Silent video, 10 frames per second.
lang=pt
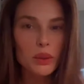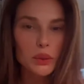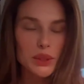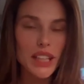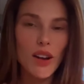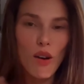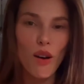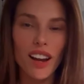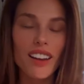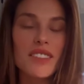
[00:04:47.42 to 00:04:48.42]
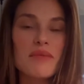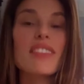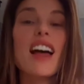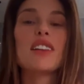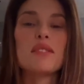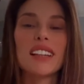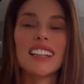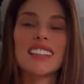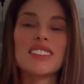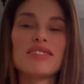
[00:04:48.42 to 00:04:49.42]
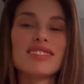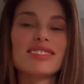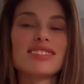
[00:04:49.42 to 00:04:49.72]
blusa agora. Não, tô brincando.